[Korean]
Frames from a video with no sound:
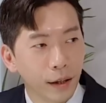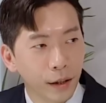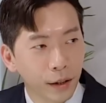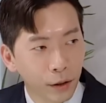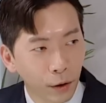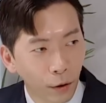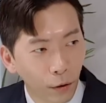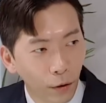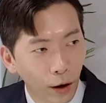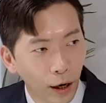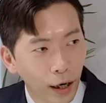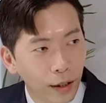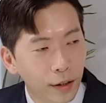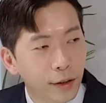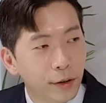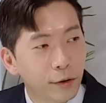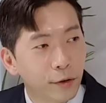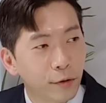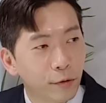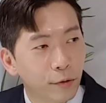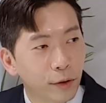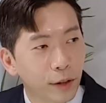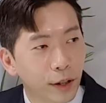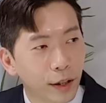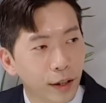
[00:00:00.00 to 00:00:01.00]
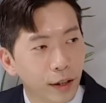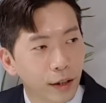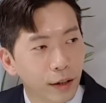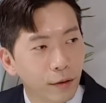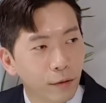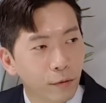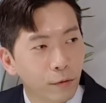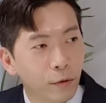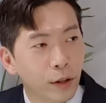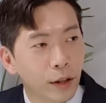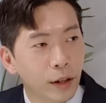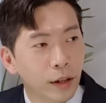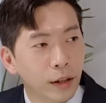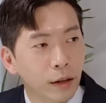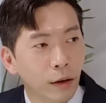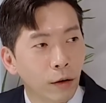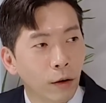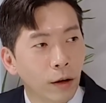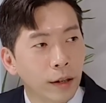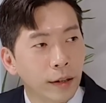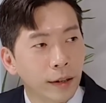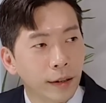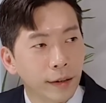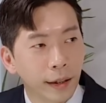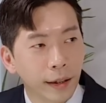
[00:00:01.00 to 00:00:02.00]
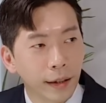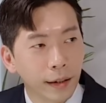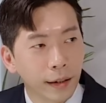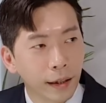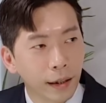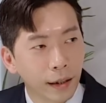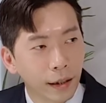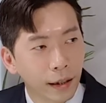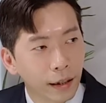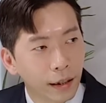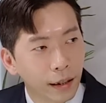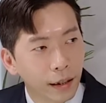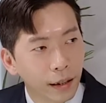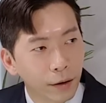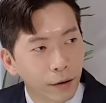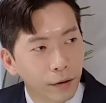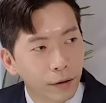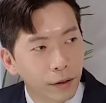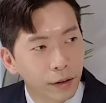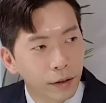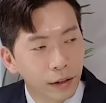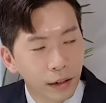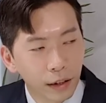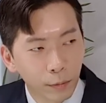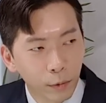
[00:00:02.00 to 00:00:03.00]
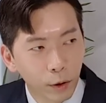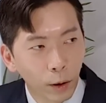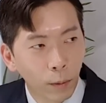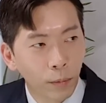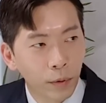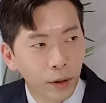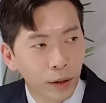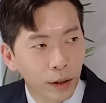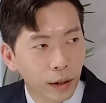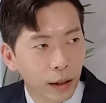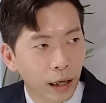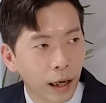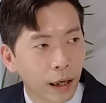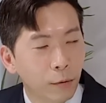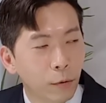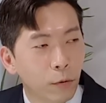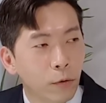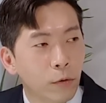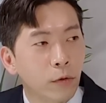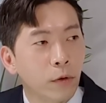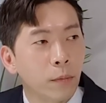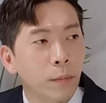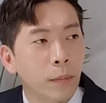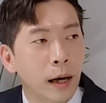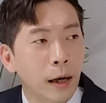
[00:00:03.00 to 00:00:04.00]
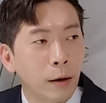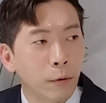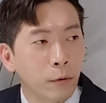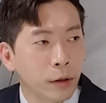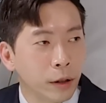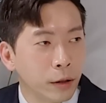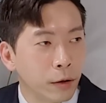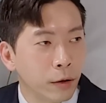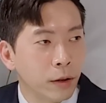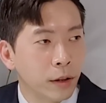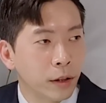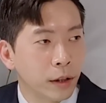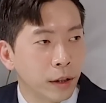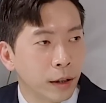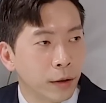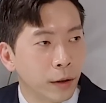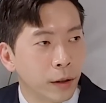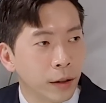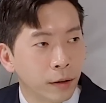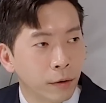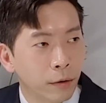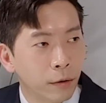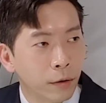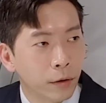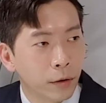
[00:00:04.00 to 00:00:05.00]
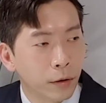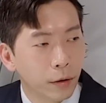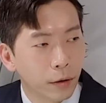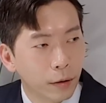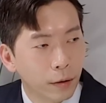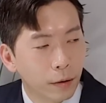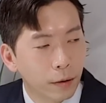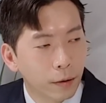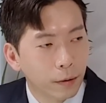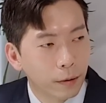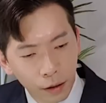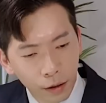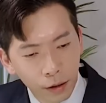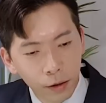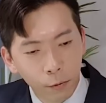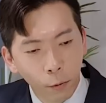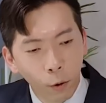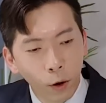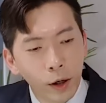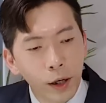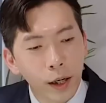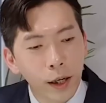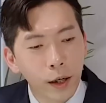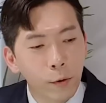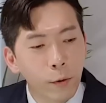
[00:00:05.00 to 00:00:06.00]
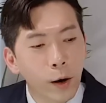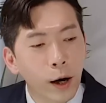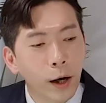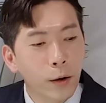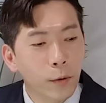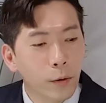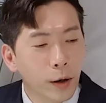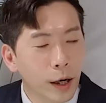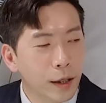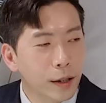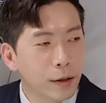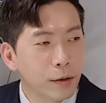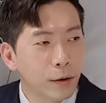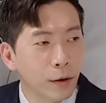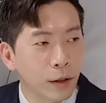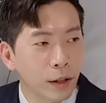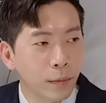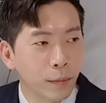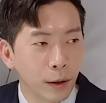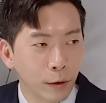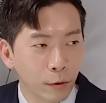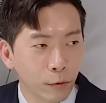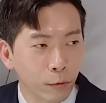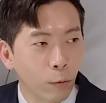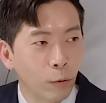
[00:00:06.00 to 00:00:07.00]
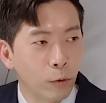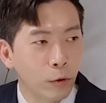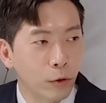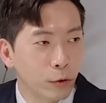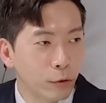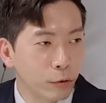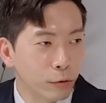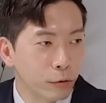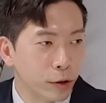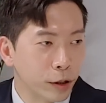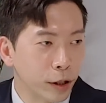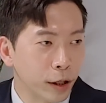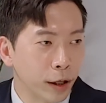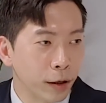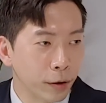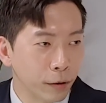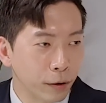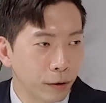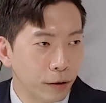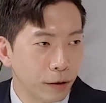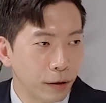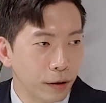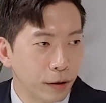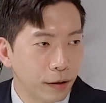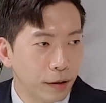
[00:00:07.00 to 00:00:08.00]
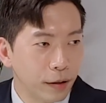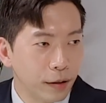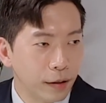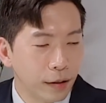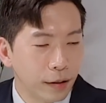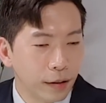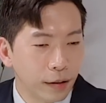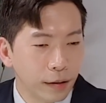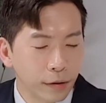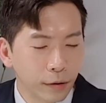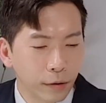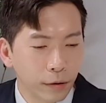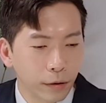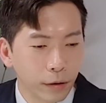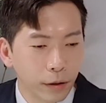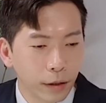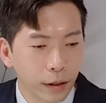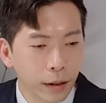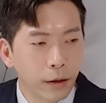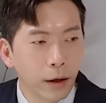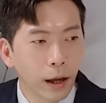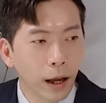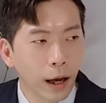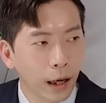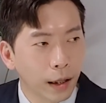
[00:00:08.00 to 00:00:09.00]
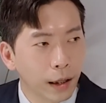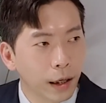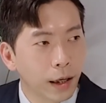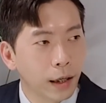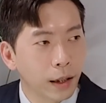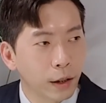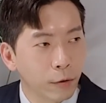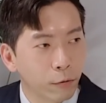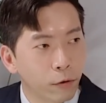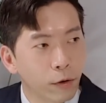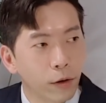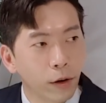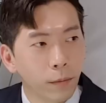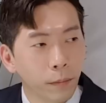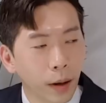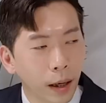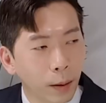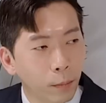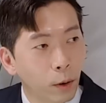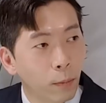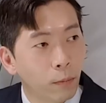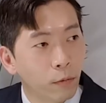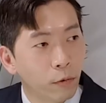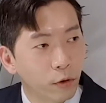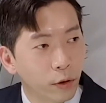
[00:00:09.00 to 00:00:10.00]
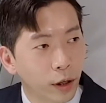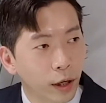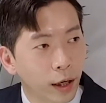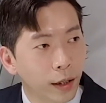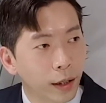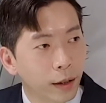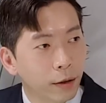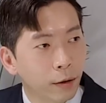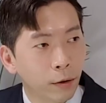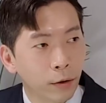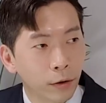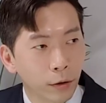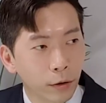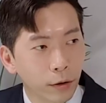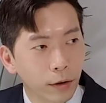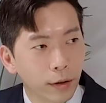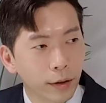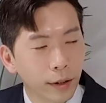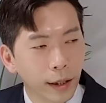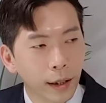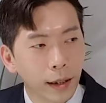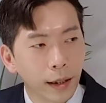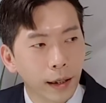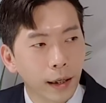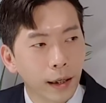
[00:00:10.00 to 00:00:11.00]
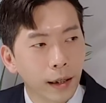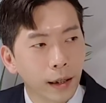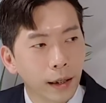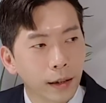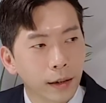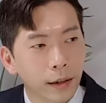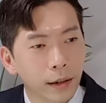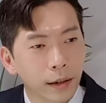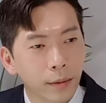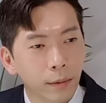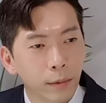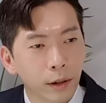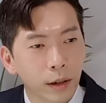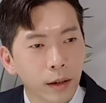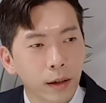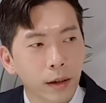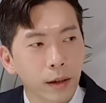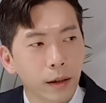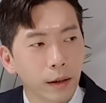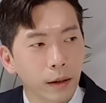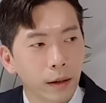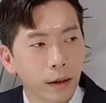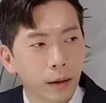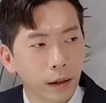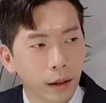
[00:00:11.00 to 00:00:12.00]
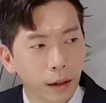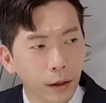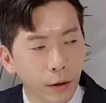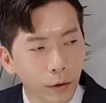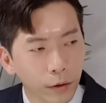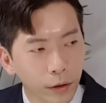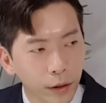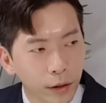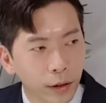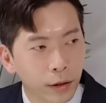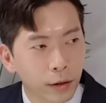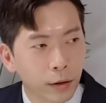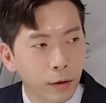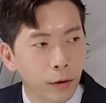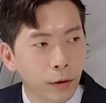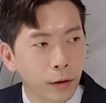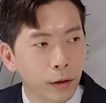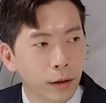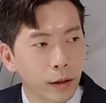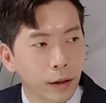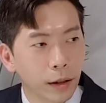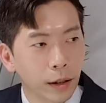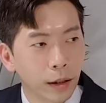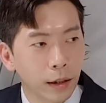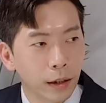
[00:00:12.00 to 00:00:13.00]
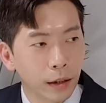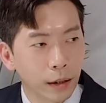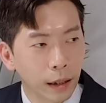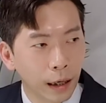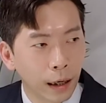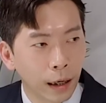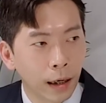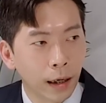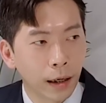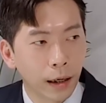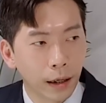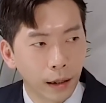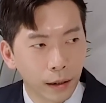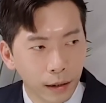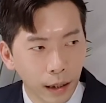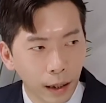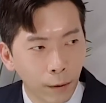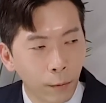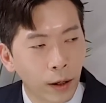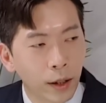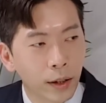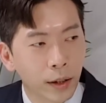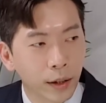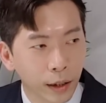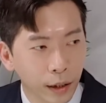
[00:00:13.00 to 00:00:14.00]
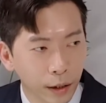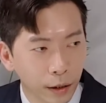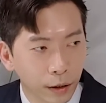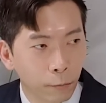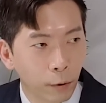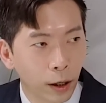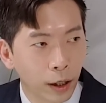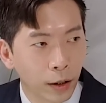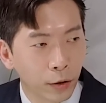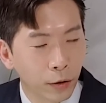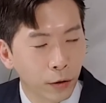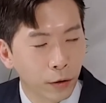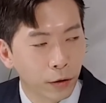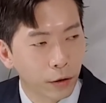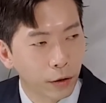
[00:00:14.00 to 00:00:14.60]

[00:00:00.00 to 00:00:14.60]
0 하는 순간 우리는 더 이상 생각이 끼어들 틈이 없이 그냥 행동으로 바로 이어지게 되는 거죠. 그 원리를 활용하는 것이 바로 5초 룰이에요. 그래서 이게 하나의 이제 훈련 방법 중에 하나인 거죠. 생각의 틈을 끼어드는 거를 이제 다 제외시키는 과정.